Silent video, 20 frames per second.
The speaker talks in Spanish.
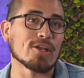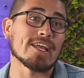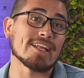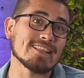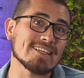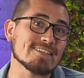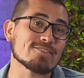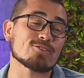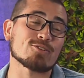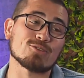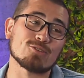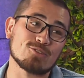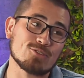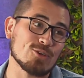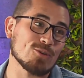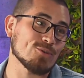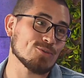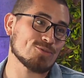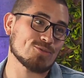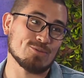ende son
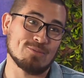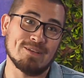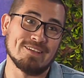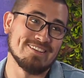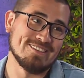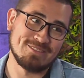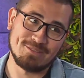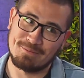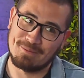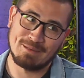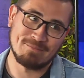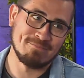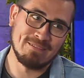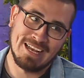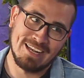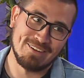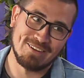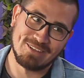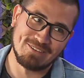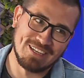shows súper
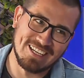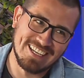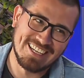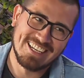malos igual.